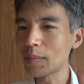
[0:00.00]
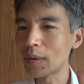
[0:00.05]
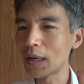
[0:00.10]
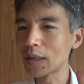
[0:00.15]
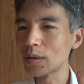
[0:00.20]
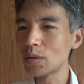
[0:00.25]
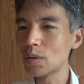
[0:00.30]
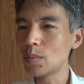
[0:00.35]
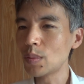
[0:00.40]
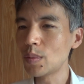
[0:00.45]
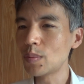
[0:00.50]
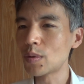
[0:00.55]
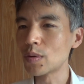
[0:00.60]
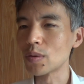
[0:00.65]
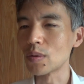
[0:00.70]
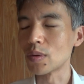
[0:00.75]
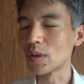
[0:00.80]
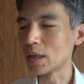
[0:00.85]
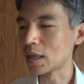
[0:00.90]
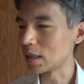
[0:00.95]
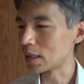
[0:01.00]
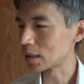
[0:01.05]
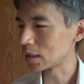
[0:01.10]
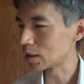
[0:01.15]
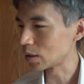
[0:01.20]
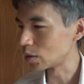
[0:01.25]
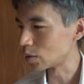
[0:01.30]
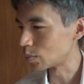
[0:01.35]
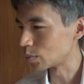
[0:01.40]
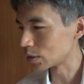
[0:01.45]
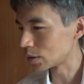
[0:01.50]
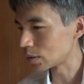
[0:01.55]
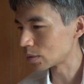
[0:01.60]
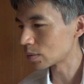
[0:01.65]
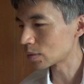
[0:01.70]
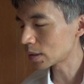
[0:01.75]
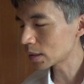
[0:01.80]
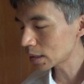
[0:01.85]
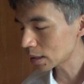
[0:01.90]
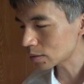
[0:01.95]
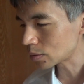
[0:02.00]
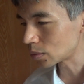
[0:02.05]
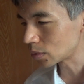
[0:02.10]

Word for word: まあ、飲み物に入れて飲むっていうのがね